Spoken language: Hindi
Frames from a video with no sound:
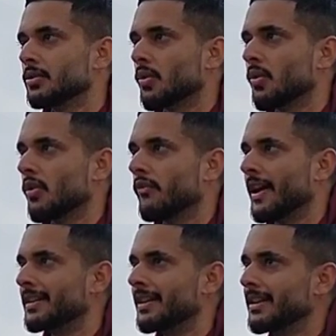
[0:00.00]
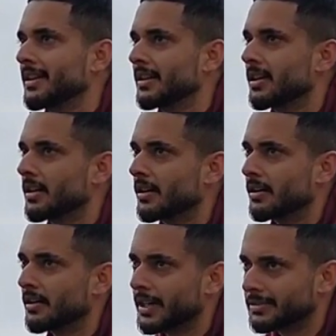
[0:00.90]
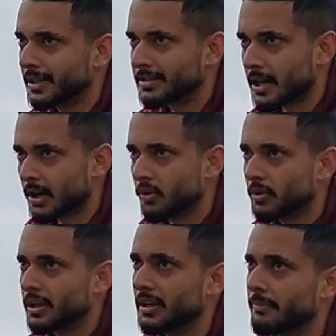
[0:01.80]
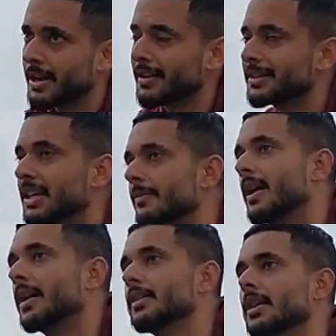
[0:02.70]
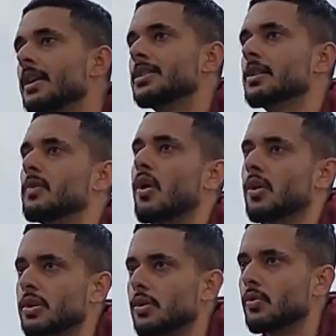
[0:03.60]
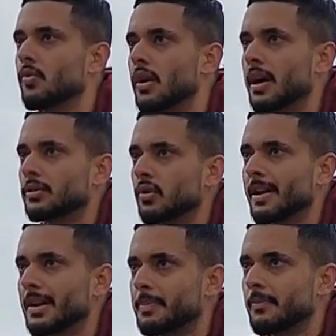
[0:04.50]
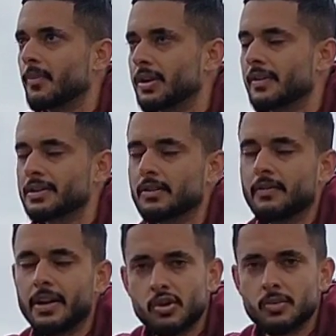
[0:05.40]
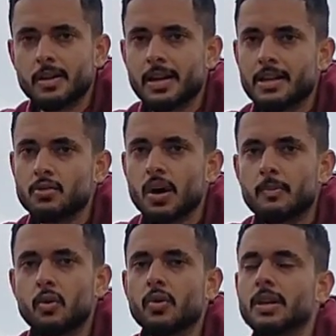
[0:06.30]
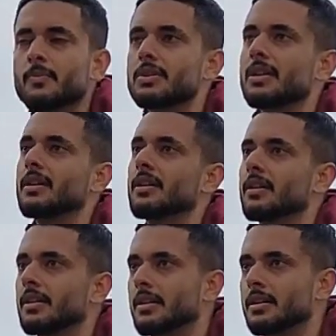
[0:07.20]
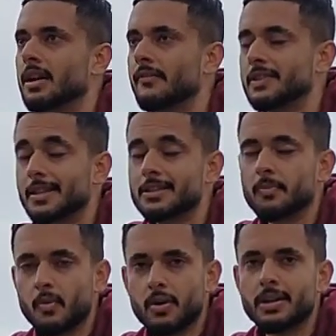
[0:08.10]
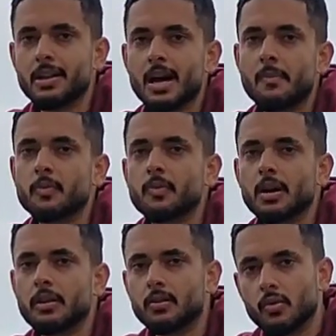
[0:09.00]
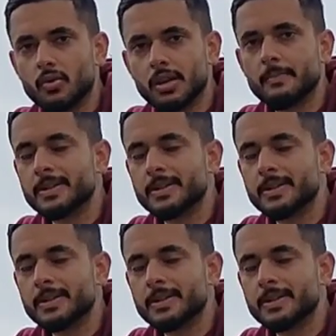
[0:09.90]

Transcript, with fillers: तो फाइनली uh, इतने सालों की मेहनत के बाद जब लॉकडाउन हुआ तो मैंने अपनी मोटिवेशनल वीडियोस बनाई जो आप लोगों ने मुझे uh, काफ़ी ज़्यादा सपोर्ट किया आप लोगों ने